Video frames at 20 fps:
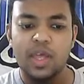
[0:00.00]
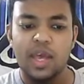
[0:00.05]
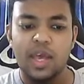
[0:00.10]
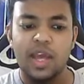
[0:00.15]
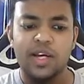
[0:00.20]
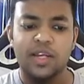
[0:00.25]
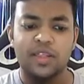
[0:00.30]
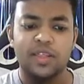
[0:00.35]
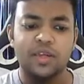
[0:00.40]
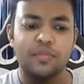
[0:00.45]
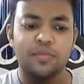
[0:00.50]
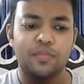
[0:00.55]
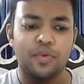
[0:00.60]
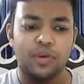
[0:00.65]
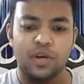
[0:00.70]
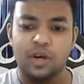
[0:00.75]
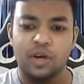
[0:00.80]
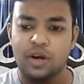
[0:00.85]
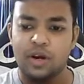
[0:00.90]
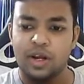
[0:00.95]
এটা সিম্পল
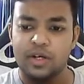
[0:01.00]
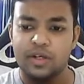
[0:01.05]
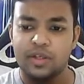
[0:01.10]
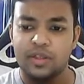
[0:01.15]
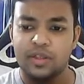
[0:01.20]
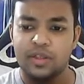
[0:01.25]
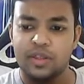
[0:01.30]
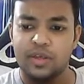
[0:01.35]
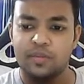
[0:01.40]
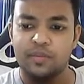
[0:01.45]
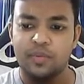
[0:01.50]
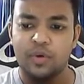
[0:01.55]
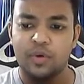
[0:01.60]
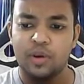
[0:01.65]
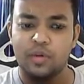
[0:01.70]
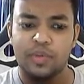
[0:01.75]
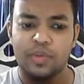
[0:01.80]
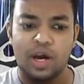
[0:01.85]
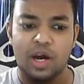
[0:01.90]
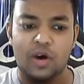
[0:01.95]
কারণ একটা সিম্পল
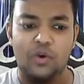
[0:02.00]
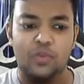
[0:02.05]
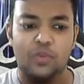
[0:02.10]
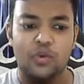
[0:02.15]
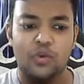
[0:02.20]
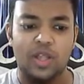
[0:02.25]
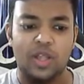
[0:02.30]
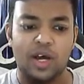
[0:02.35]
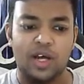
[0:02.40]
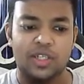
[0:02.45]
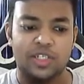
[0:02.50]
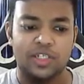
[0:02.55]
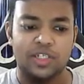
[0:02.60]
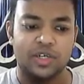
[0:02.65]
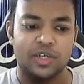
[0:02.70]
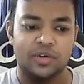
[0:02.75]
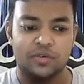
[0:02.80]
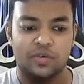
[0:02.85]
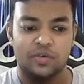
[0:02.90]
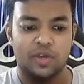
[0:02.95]
আমি আউটপুট দেখার
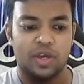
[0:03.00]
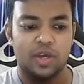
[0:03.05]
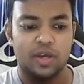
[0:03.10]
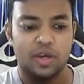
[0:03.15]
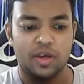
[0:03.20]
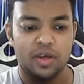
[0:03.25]
চেষ্টা করি